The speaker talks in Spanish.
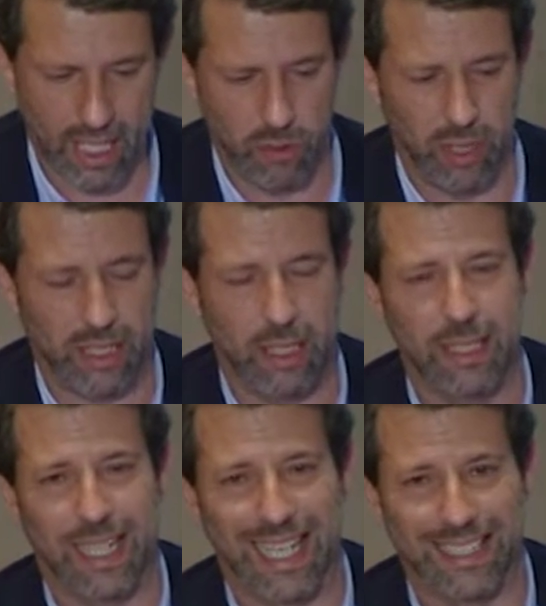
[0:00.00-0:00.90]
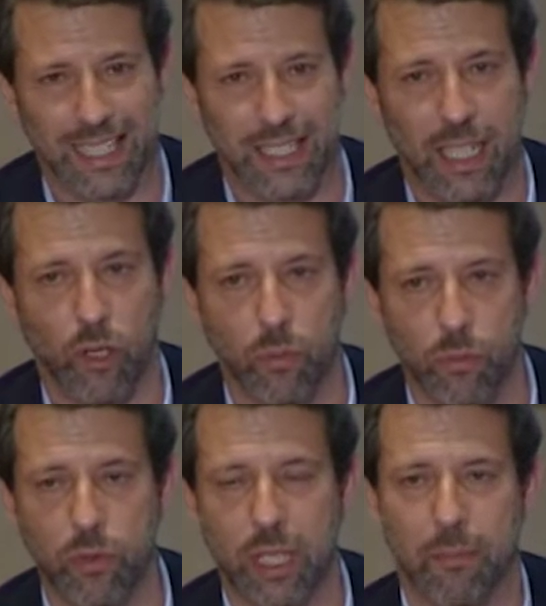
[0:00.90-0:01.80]
Hay una característica
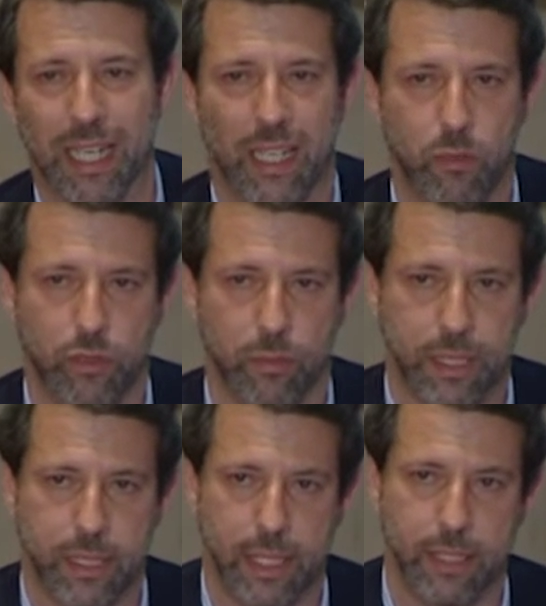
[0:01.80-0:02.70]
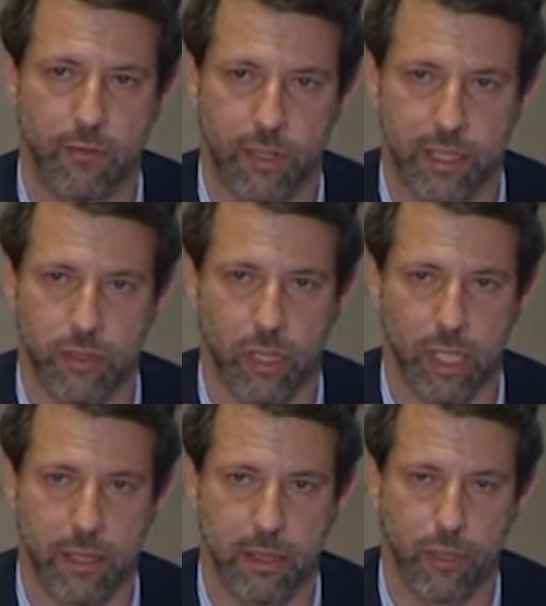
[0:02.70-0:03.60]
común que marca nuestro presidente, Francisco
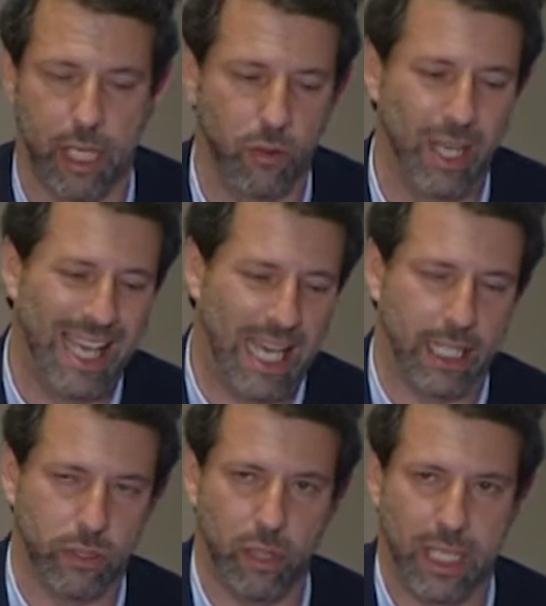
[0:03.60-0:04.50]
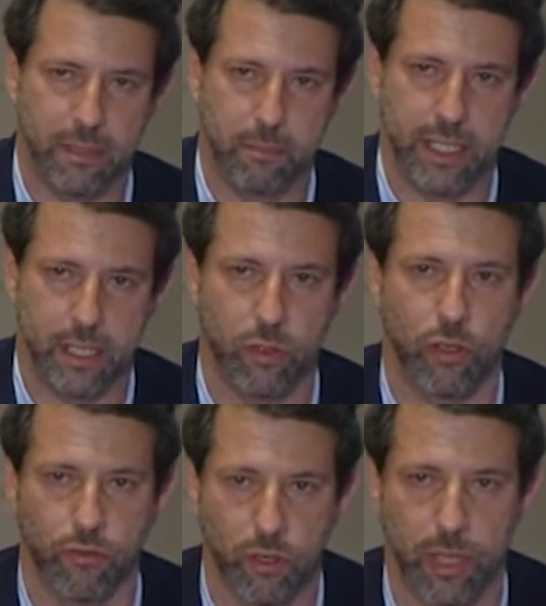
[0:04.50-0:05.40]
Javier Zamorano, a todas las empresas que
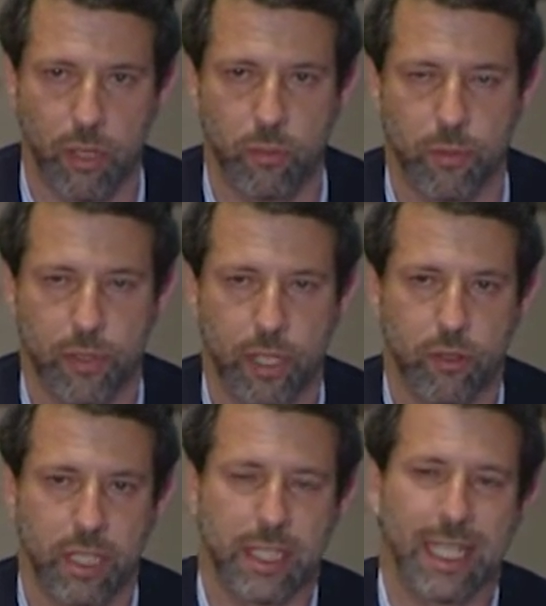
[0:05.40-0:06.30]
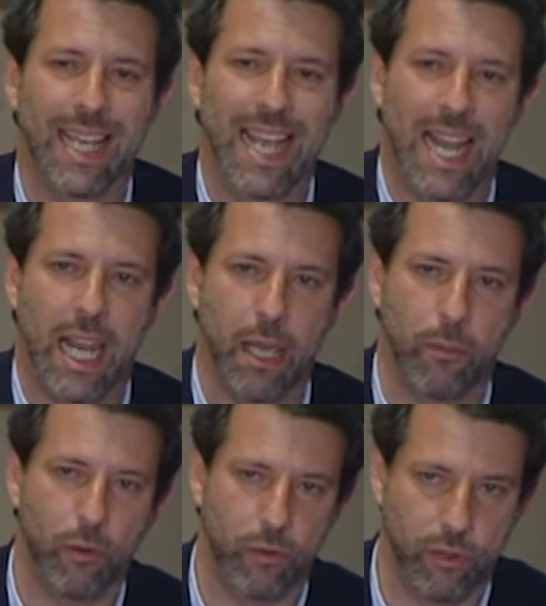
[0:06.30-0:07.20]
conforman el Grupo CIO, y es que la
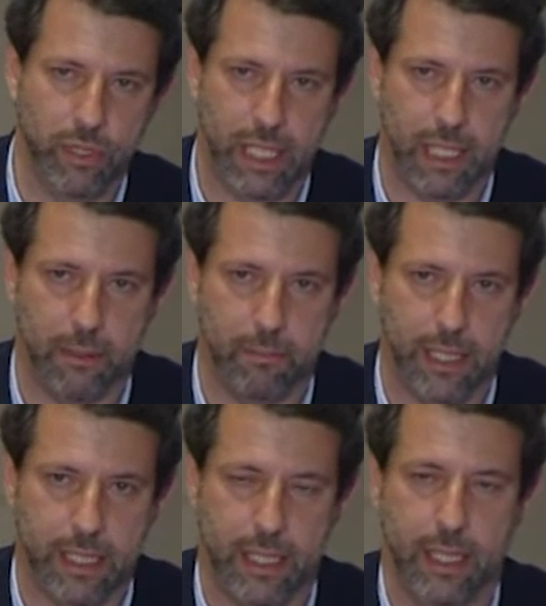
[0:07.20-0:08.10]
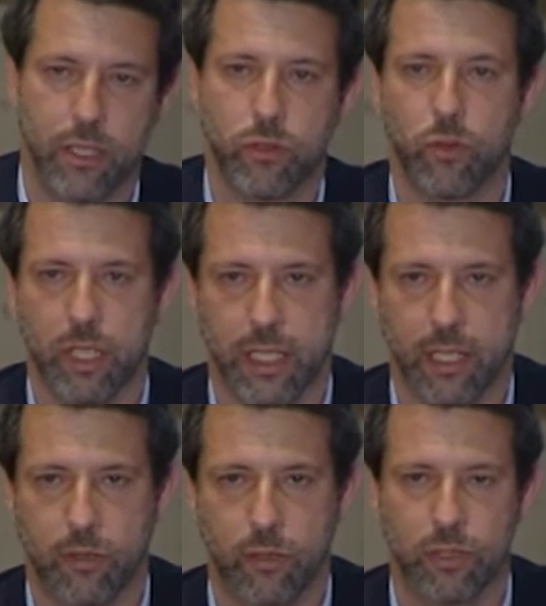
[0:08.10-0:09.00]
evolución de cada empresa, su
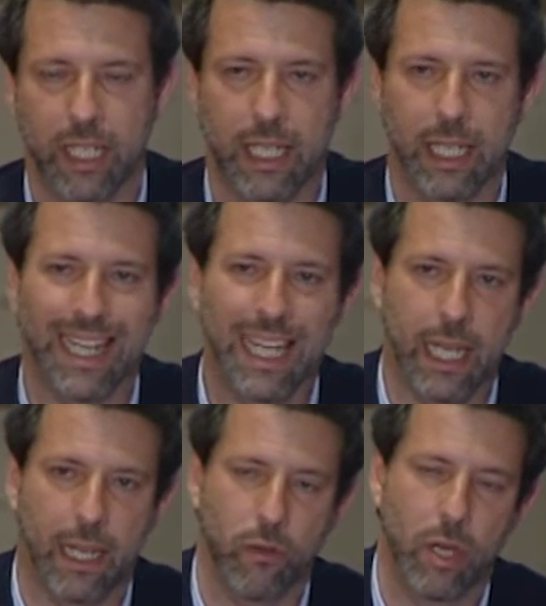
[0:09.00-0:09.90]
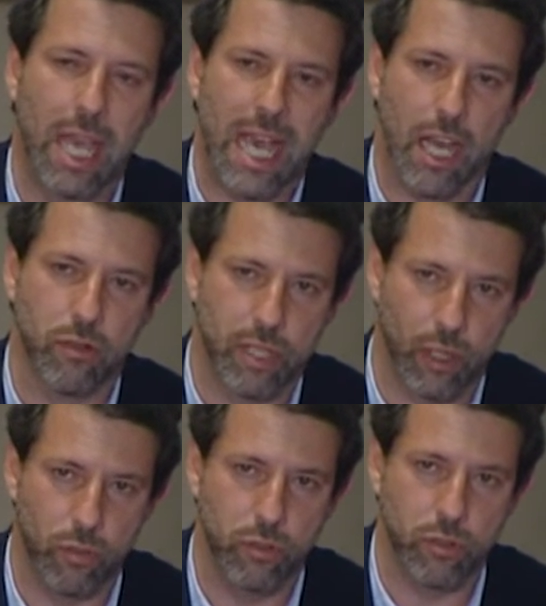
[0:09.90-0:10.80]
desarrollo tiene que ir ligado a los
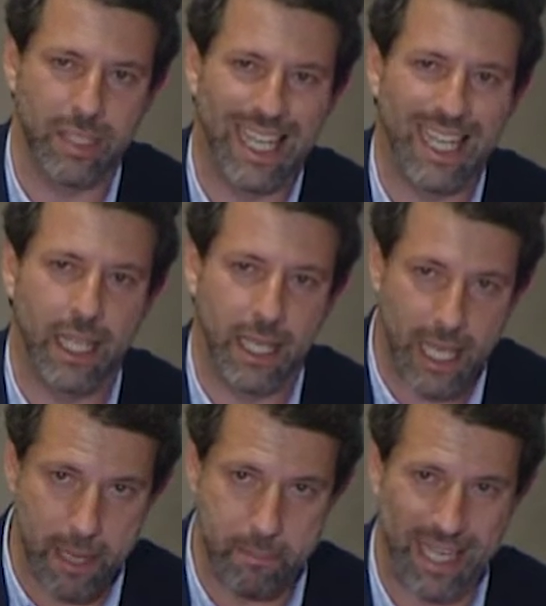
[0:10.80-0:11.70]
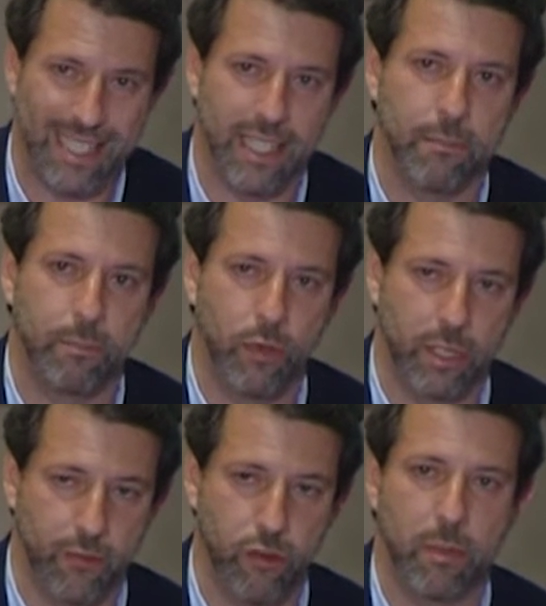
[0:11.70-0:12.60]
recursos que cada empresa de,
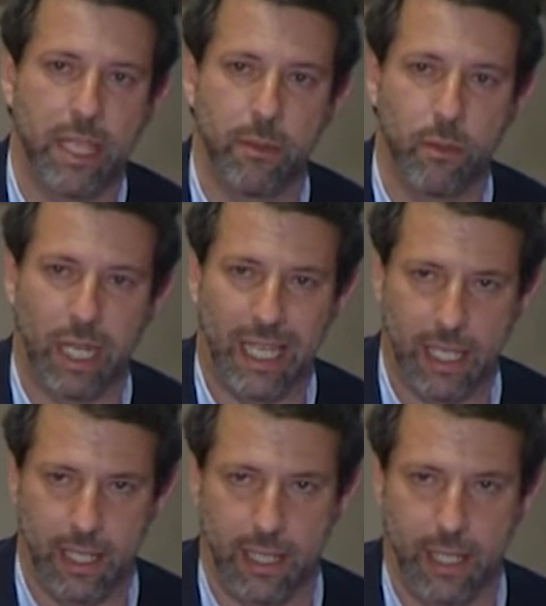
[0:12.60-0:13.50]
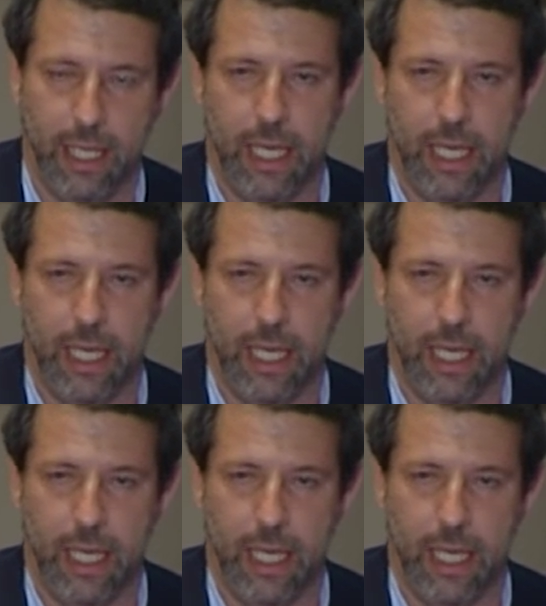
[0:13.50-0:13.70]
forma individual genere.